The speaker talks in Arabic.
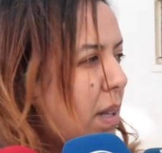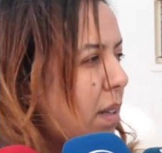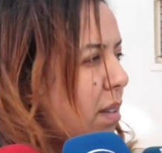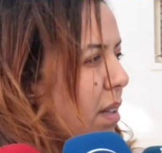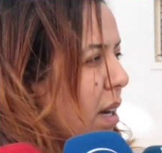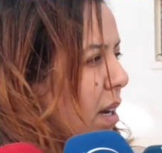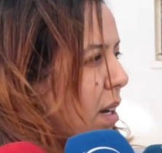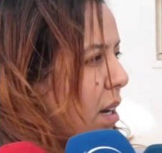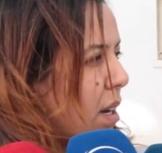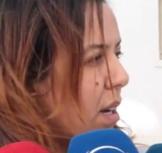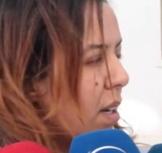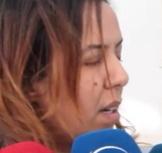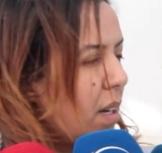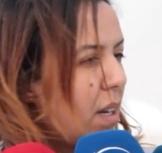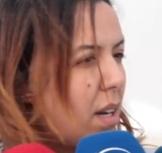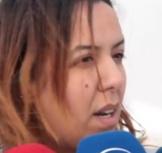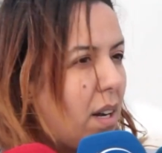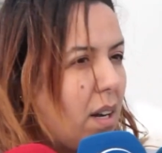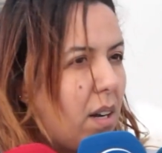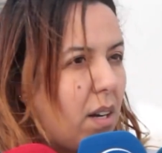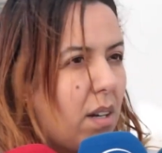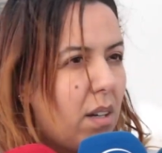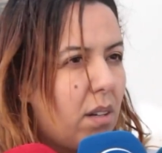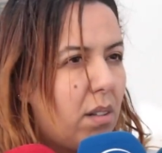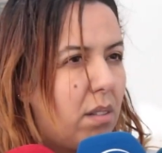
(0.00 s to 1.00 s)
للدراك
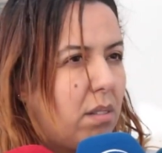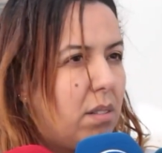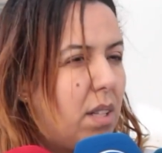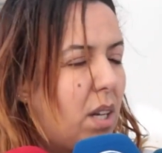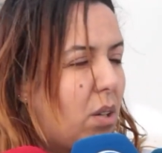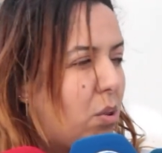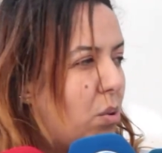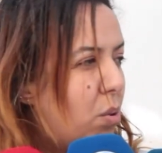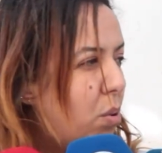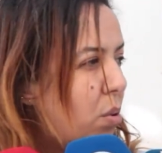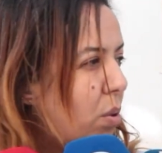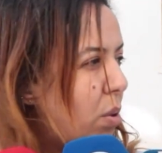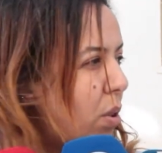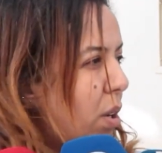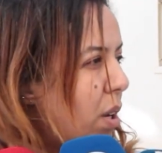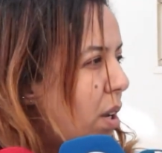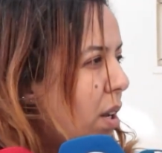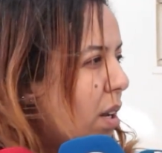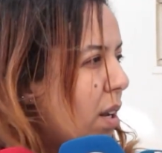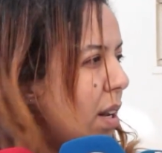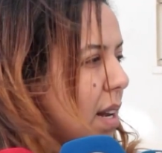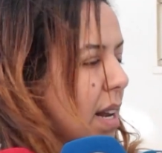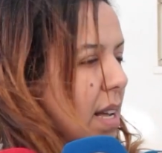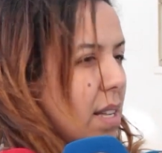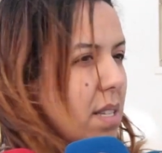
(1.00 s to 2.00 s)
راه داروا
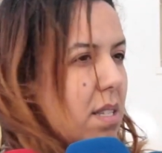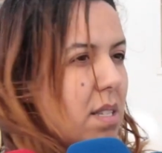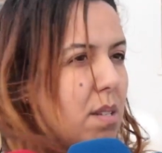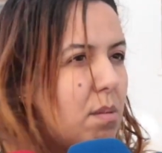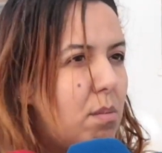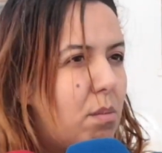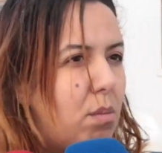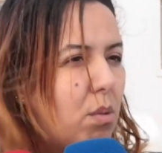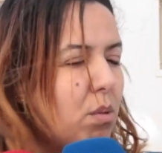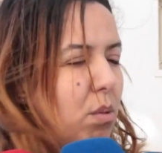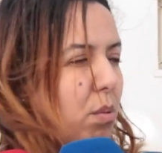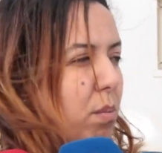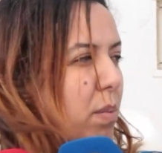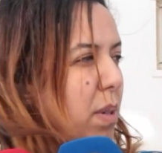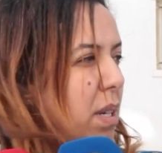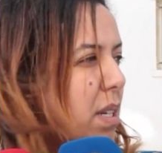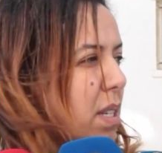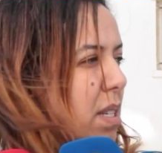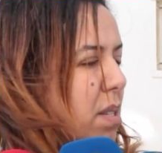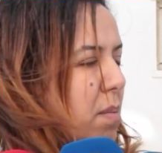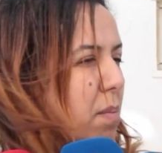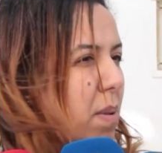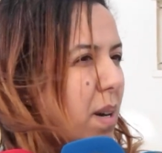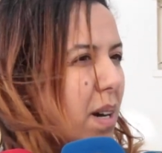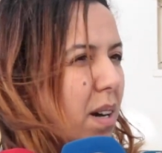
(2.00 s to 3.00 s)
اللازم
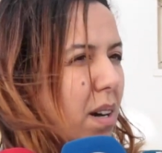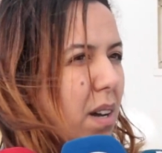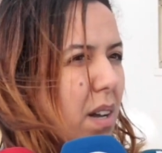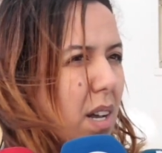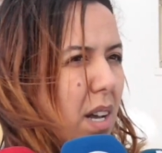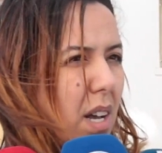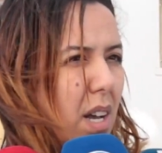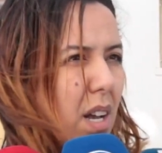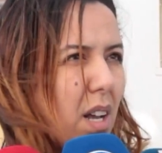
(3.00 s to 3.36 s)
وبالنسبه